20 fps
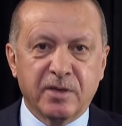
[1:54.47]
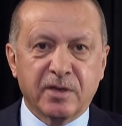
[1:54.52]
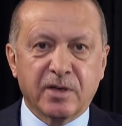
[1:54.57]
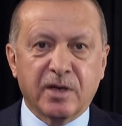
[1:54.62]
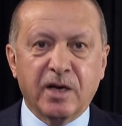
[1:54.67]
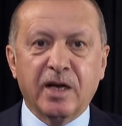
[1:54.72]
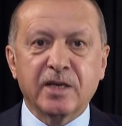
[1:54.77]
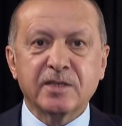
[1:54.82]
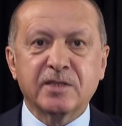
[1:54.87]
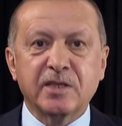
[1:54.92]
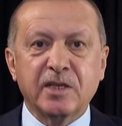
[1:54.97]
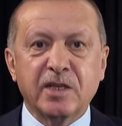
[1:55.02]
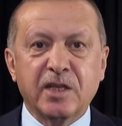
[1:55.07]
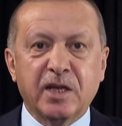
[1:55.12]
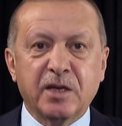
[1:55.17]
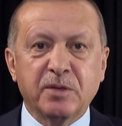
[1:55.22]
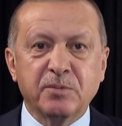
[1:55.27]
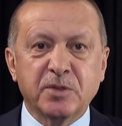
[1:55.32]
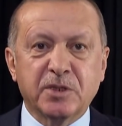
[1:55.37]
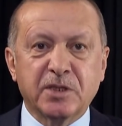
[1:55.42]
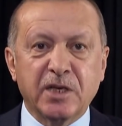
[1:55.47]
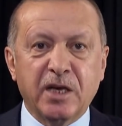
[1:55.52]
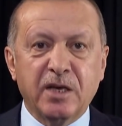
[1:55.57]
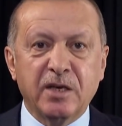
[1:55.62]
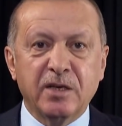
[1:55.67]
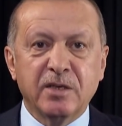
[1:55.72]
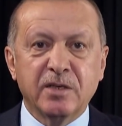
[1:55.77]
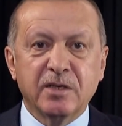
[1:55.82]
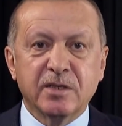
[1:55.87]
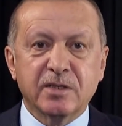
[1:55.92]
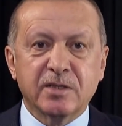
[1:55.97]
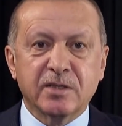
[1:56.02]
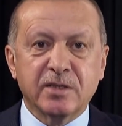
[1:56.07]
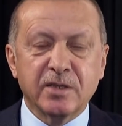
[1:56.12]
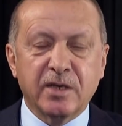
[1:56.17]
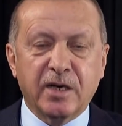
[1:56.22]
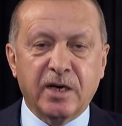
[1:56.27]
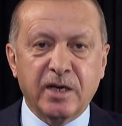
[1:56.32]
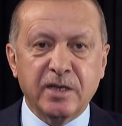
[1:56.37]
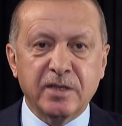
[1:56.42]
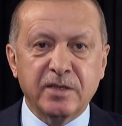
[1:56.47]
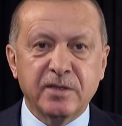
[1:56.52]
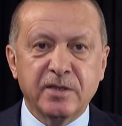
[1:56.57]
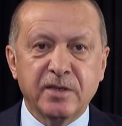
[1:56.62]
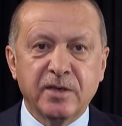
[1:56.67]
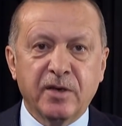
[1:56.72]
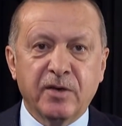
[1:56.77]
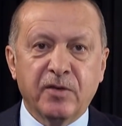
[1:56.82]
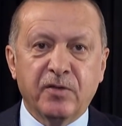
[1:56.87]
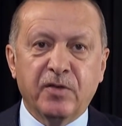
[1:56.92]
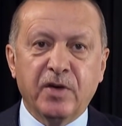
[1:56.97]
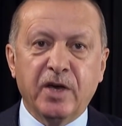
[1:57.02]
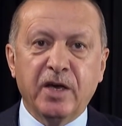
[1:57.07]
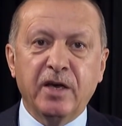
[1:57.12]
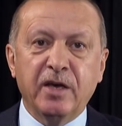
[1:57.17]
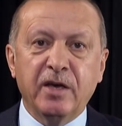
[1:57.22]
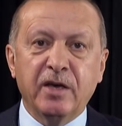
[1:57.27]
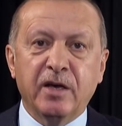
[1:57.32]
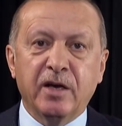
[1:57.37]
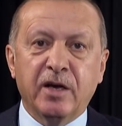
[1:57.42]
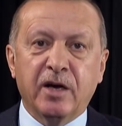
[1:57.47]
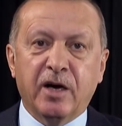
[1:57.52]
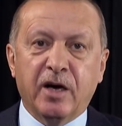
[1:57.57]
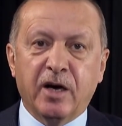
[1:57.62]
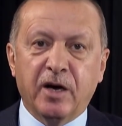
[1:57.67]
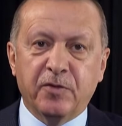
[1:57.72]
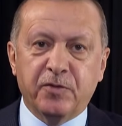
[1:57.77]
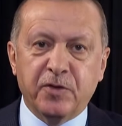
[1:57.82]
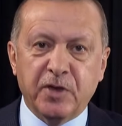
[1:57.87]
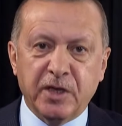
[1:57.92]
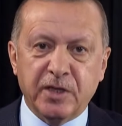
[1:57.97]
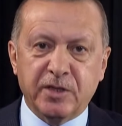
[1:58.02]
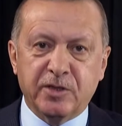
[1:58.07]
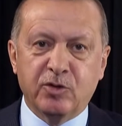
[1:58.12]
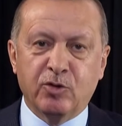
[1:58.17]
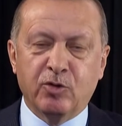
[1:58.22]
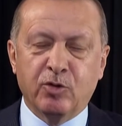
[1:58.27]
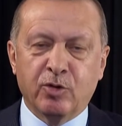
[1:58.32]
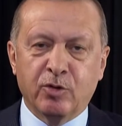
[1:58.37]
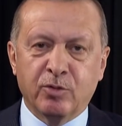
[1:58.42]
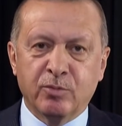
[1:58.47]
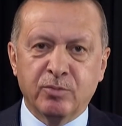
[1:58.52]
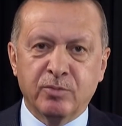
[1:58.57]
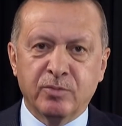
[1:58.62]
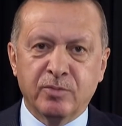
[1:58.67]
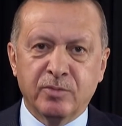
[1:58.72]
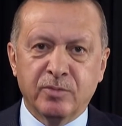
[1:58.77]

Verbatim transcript: gazilerimize sıhhat ve afiyet diliyorum.